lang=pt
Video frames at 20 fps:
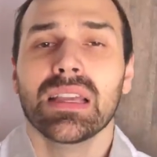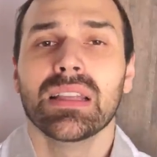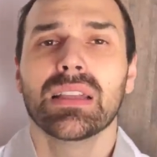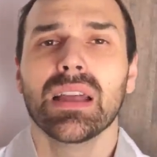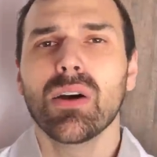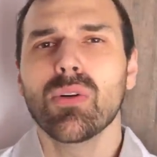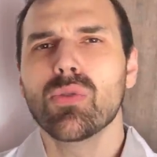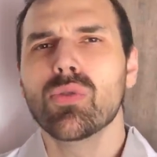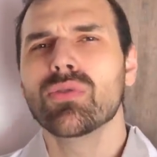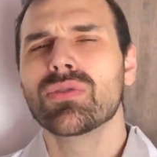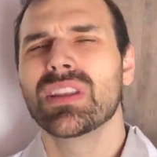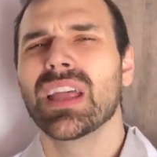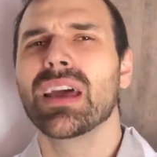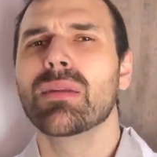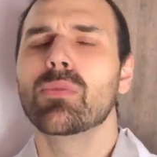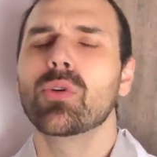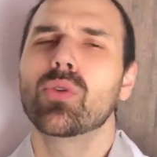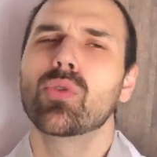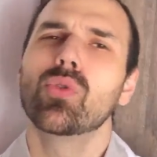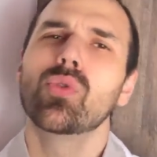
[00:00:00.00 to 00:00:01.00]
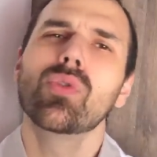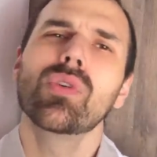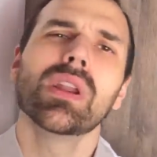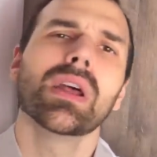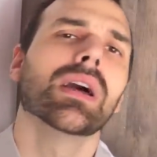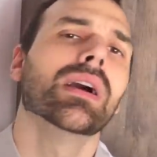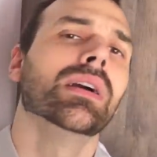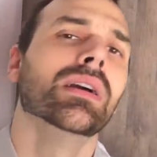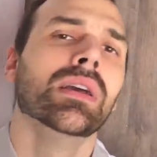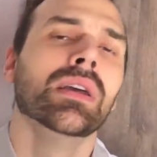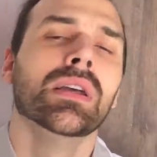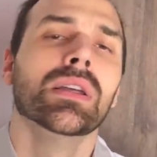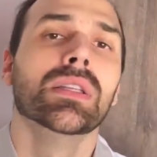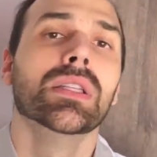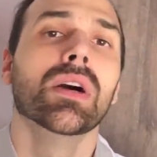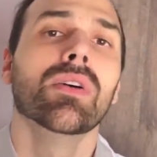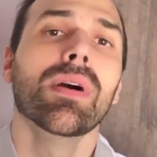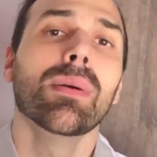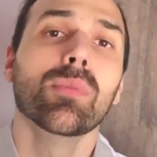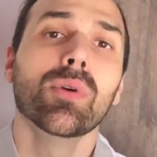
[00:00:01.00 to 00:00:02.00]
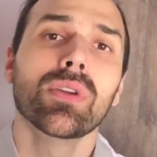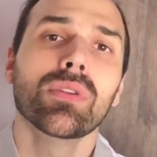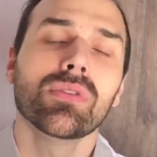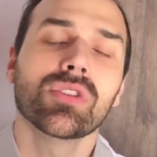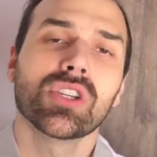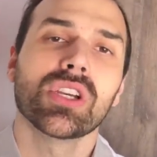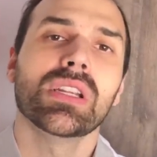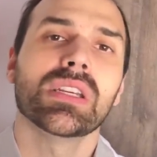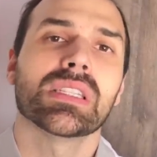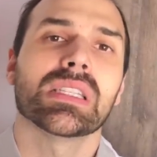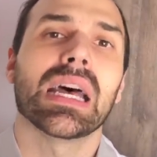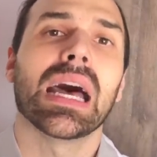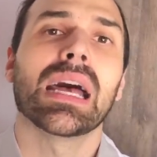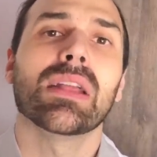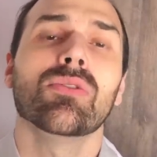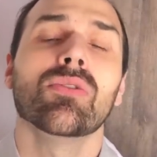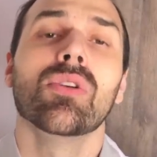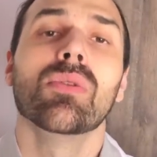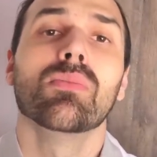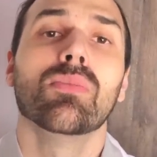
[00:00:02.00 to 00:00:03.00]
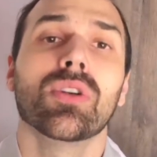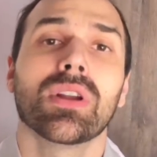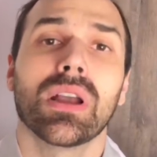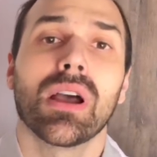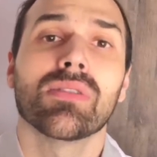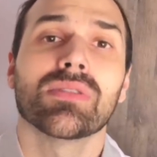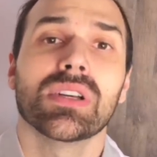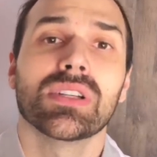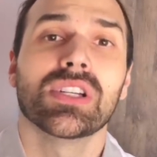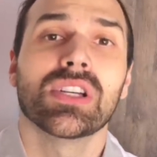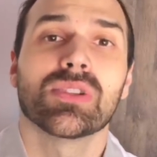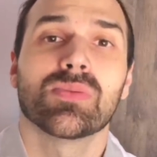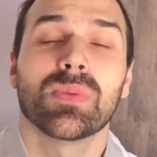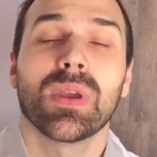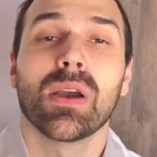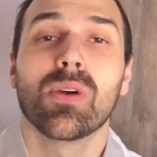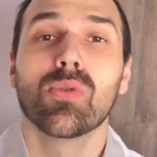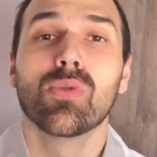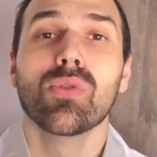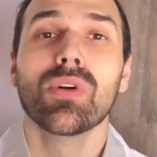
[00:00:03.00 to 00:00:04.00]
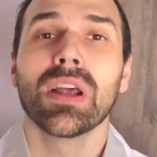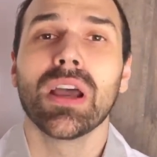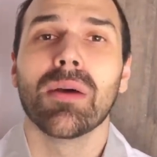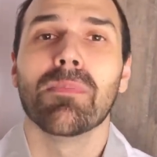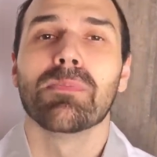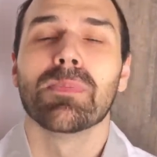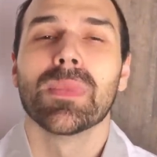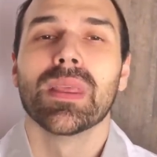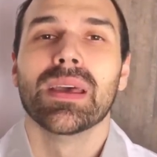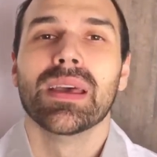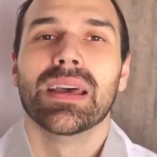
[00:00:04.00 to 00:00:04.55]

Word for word: Então, o termo cura não é muito utilizado por causa disso, porque cura